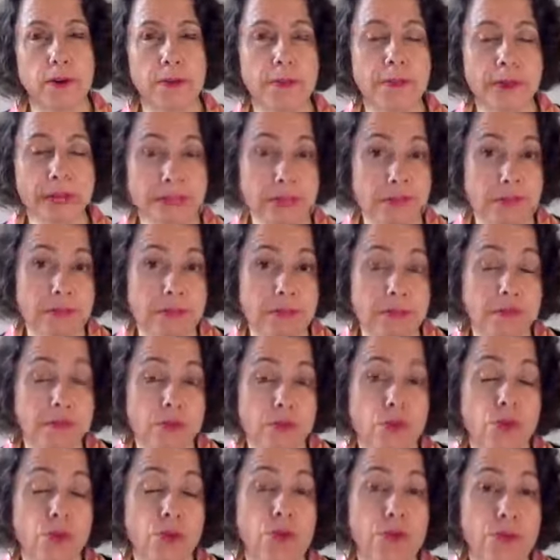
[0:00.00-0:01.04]
par
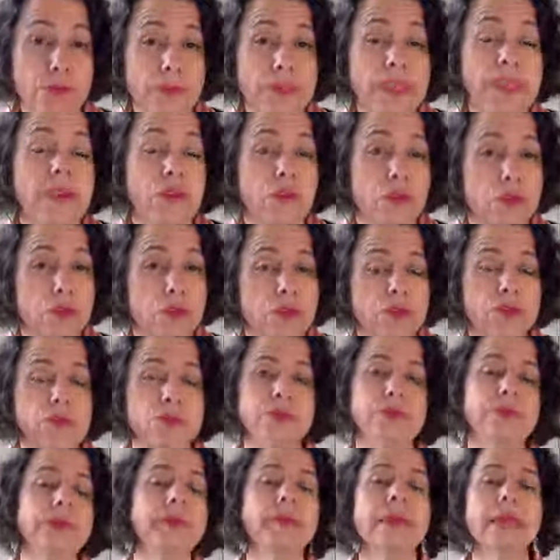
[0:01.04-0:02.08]
que l'on vit
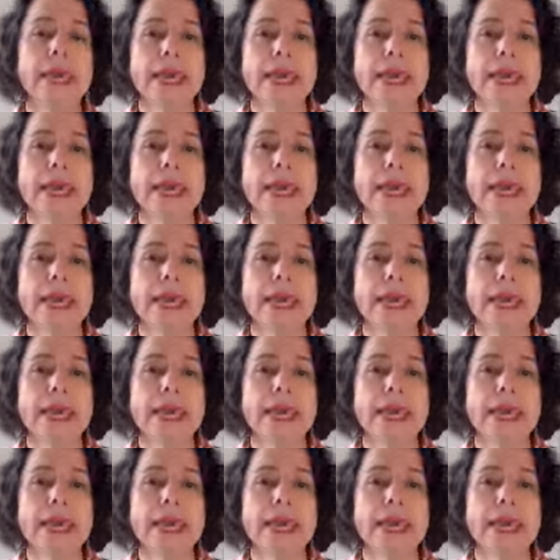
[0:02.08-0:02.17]
aujourd'hui.